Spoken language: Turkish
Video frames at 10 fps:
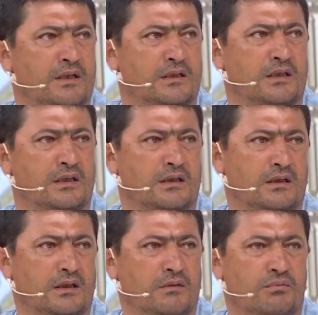yer var diye.
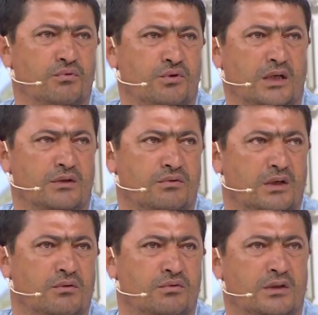Bu üç ay
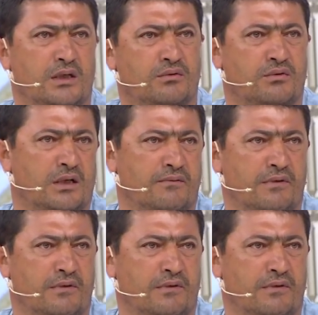sürer, üç sene